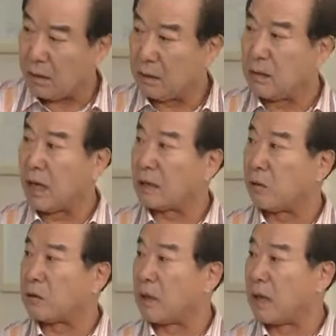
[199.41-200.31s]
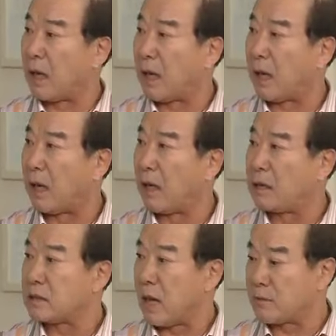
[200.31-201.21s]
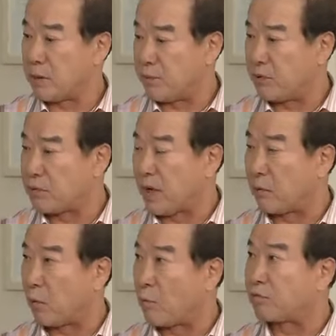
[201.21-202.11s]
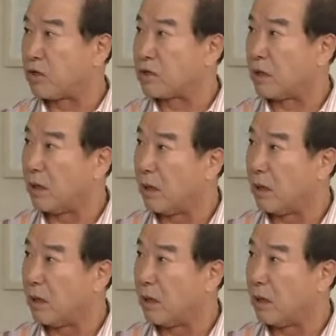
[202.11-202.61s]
내 은행 갔다 올 테니까 사무실 비우지 말고 꼭 붙어